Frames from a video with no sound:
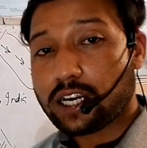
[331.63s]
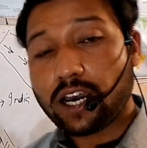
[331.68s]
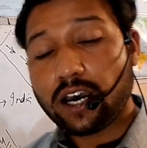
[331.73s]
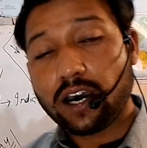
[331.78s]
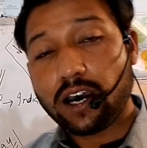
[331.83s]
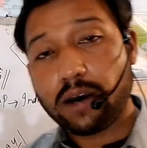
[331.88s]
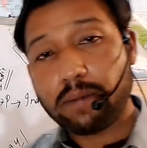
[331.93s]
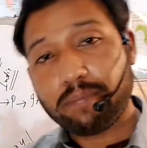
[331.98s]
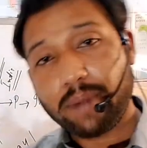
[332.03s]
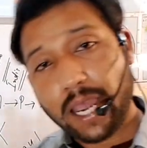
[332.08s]
तक
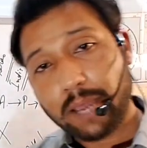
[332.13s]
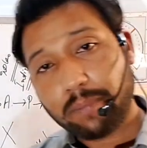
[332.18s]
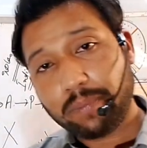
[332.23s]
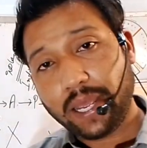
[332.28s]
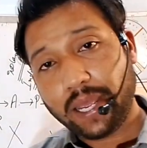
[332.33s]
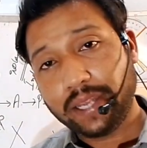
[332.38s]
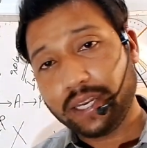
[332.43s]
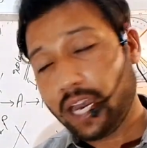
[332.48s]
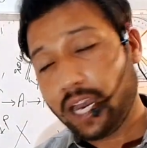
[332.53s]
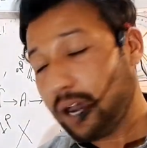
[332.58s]

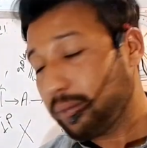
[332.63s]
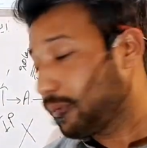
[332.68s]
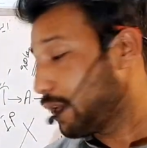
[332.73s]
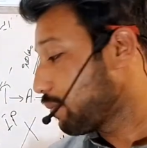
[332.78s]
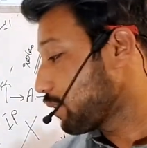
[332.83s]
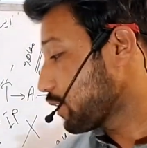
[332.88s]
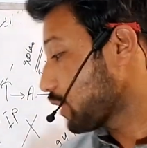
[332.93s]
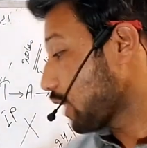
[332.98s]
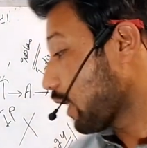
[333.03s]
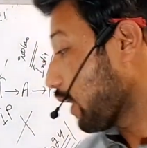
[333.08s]
पाइपलाइन
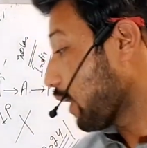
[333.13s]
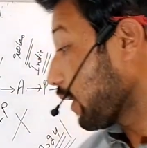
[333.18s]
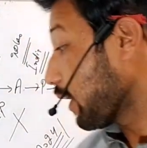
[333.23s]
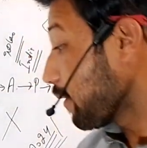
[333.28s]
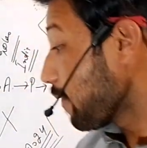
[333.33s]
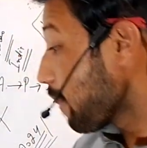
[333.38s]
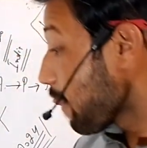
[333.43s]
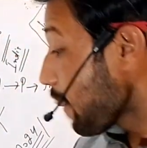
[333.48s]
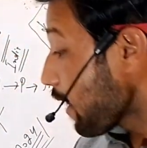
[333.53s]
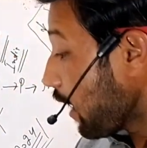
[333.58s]
आपने बिछाना
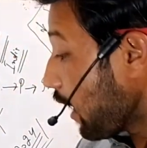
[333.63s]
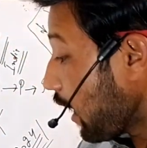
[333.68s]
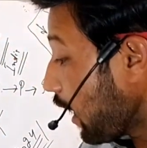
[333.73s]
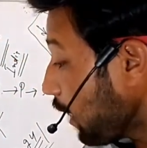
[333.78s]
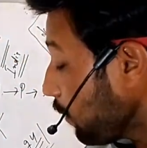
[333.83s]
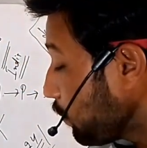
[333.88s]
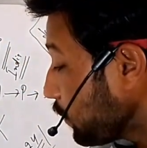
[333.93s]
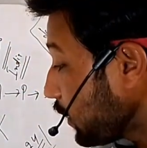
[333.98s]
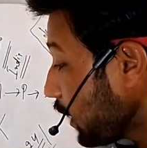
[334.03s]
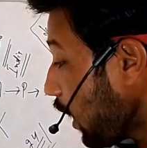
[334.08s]
है
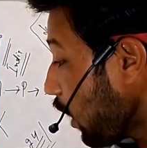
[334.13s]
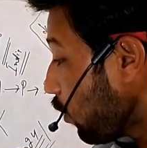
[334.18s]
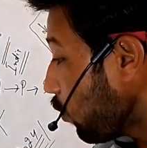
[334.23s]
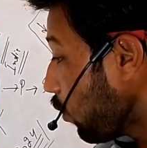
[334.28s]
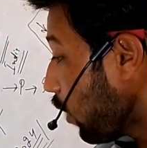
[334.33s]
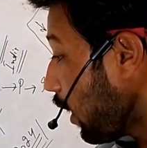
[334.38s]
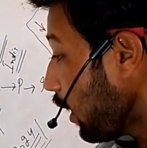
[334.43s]
अब क्या